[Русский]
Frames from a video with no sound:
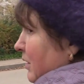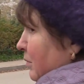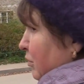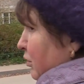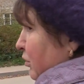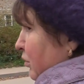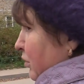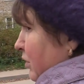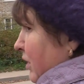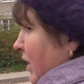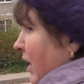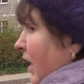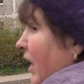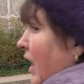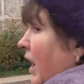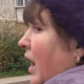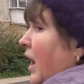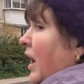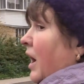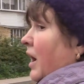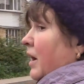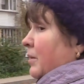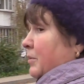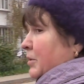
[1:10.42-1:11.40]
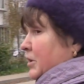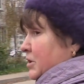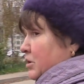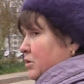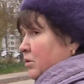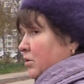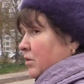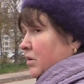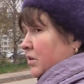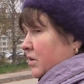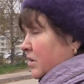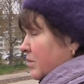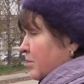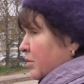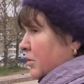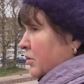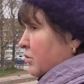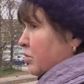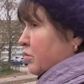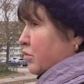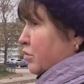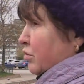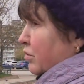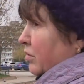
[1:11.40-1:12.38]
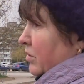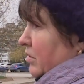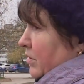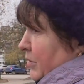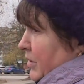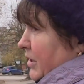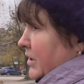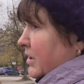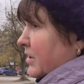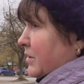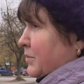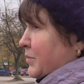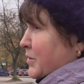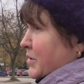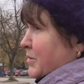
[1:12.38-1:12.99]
работают, а поселок не благоустроен. Пройдите,